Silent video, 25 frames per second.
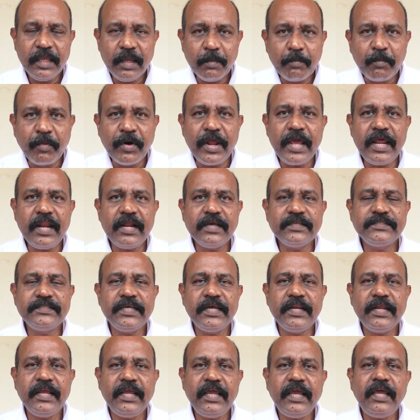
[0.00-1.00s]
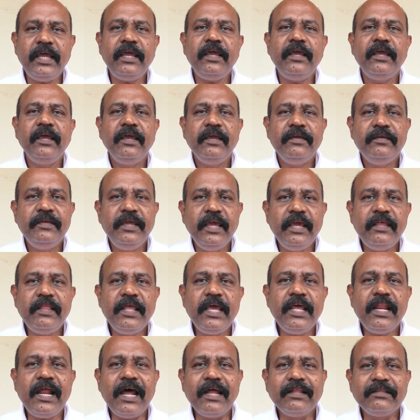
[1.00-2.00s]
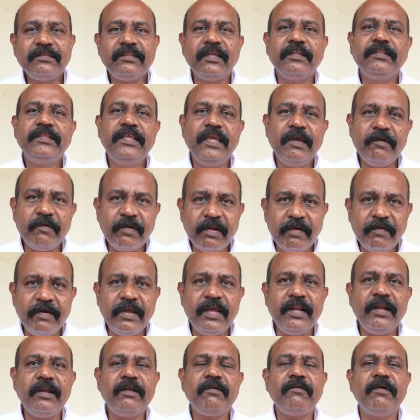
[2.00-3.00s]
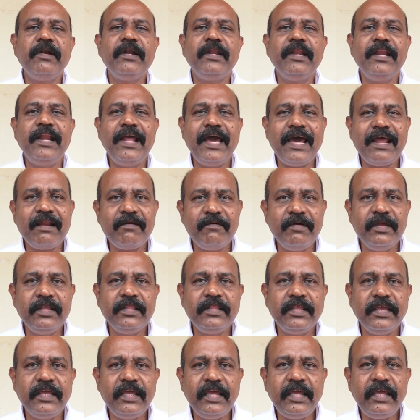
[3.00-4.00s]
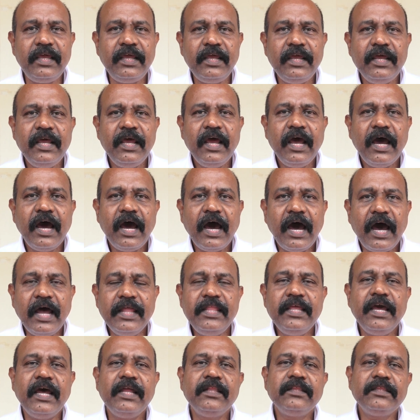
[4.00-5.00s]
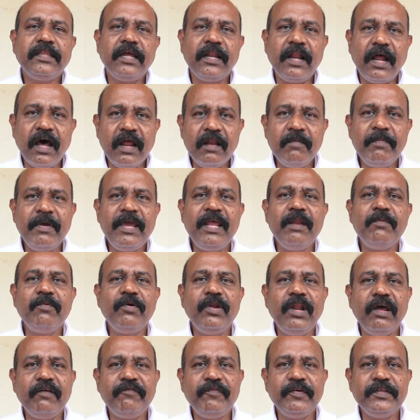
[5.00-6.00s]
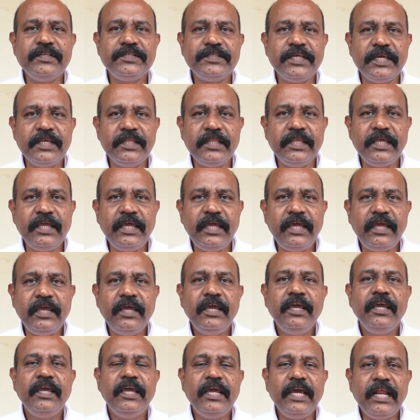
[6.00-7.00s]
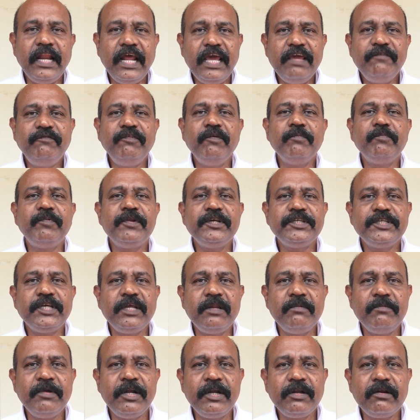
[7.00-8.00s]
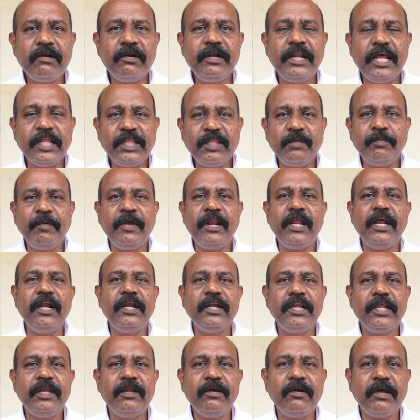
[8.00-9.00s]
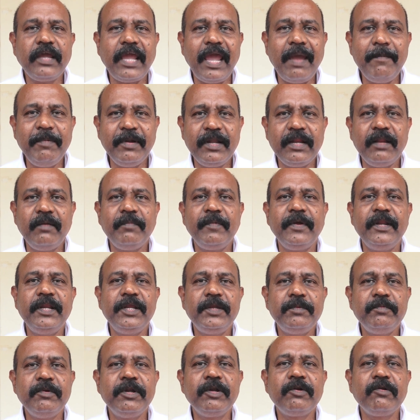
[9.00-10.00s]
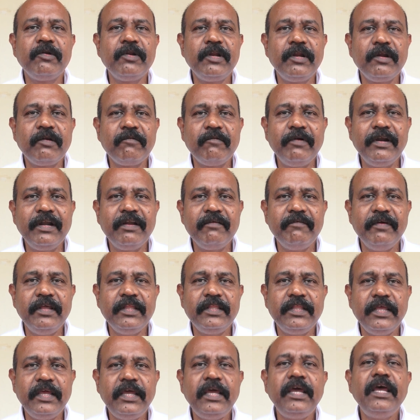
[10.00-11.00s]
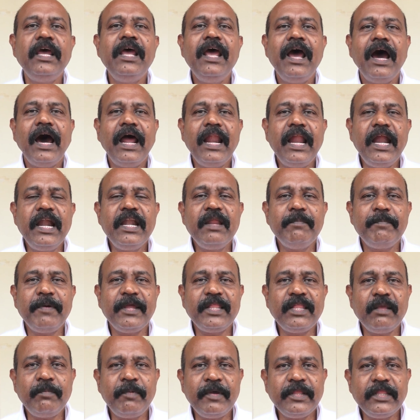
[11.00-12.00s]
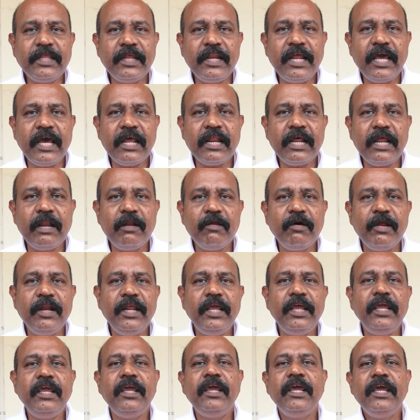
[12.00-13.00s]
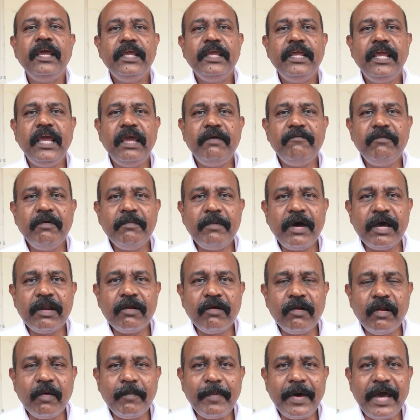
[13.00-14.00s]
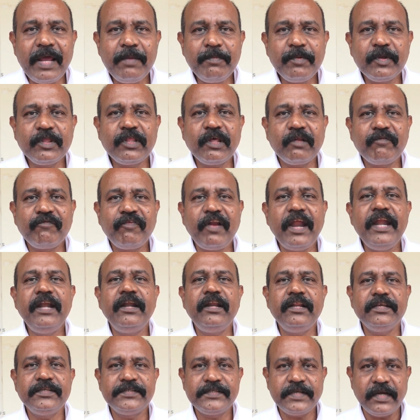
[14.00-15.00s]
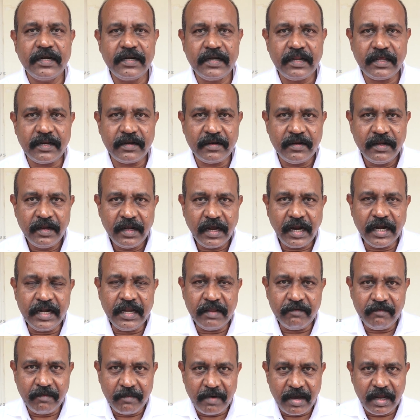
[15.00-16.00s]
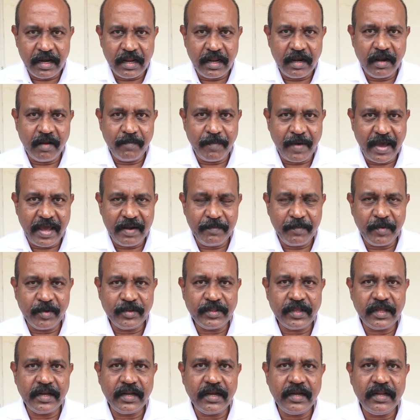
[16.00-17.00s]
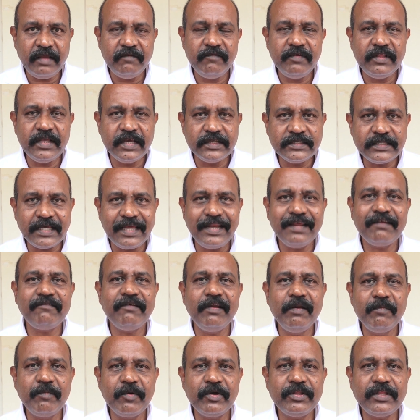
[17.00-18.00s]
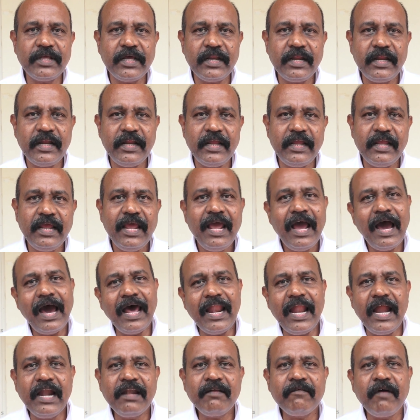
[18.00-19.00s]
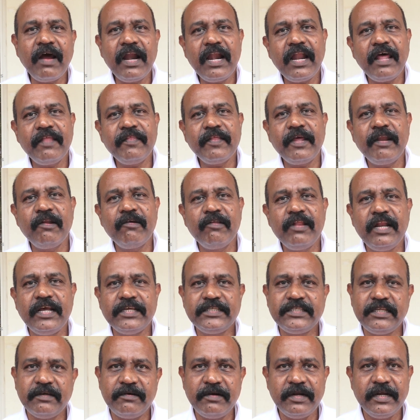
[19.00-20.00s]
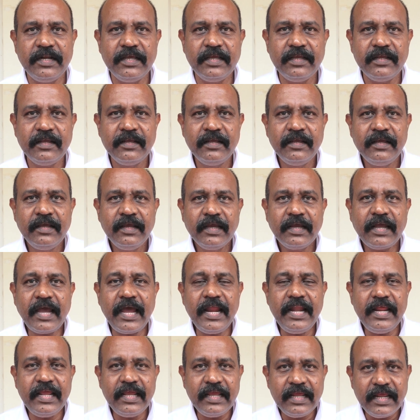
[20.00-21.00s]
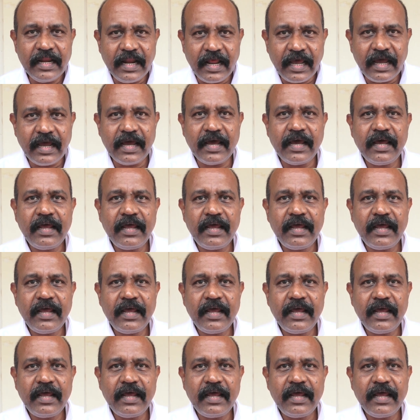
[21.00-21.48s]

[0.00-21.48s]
ఎప్పుడైనా సరే ఏదైనా అంత తీవ్రమైనటువంటి నేరం అయితే అది అంత నాన్ వేలబుల్ అఫెన్స్ అయితే ఏ లైఫ్ ఇంప్రిజన్మెంటో డెత్ పెనాల్టీయో క్యాపిటల్ పనిష్మెంట్ ఉన్నటువంటివి అయితే అలాంటి పెద్ద పెద్ద నేరాల్లోని ఏ విమానంలో పారిపోతారు ఫ్లైట్ రిస్క్ అంటారు అంటే విమానాల్లో పారిపోతారని విదేశాలకు వెళ్ళిపోతారని అలాంటి వాళ్ళని అందరిని వదిలేస్తామండి కానీ ఇలా